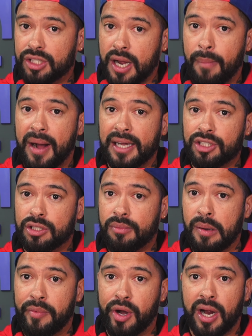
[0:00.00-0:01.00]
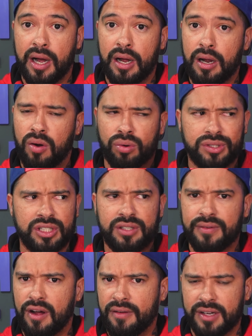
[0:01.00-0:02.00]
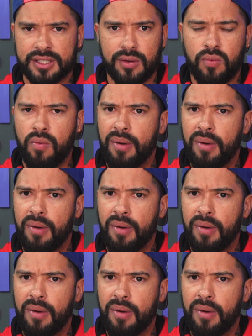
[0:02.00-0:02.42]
GB de memória RAM, ou se tiver uma versão com